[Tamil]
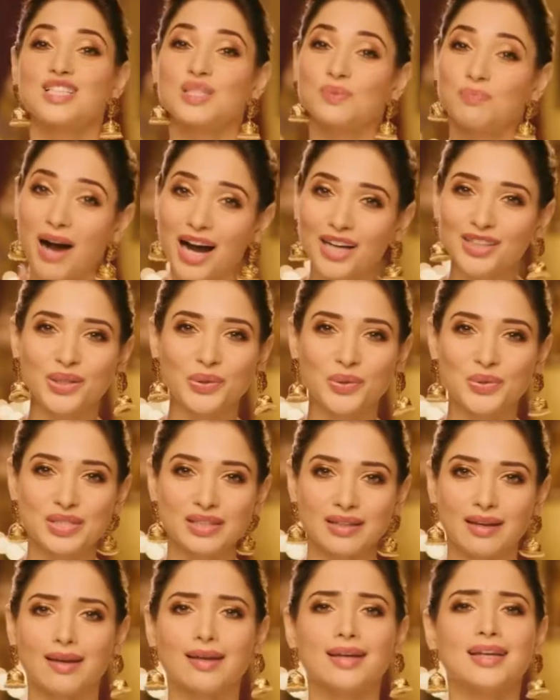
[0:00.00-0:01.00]
ஸ்மார்ட்டா
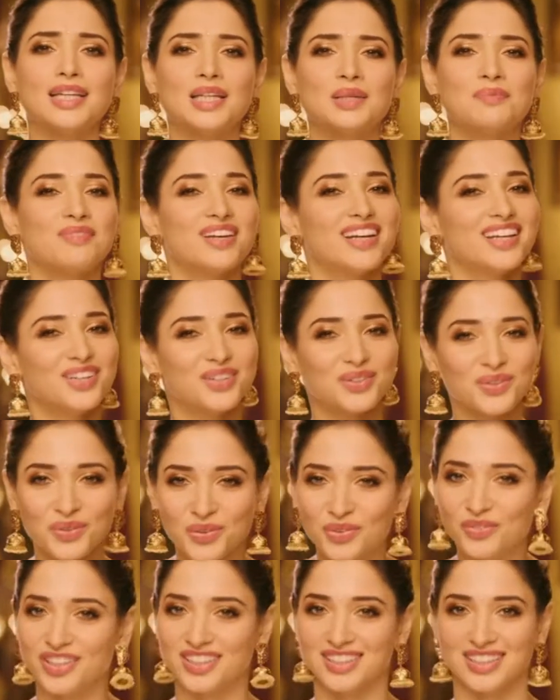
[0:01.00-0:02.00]
யோசிங்க இனிமே நோ
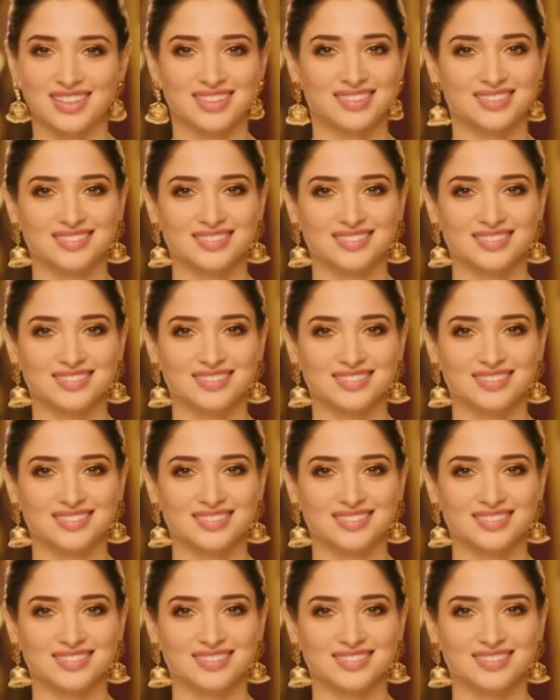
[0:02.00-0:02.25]
வட்டி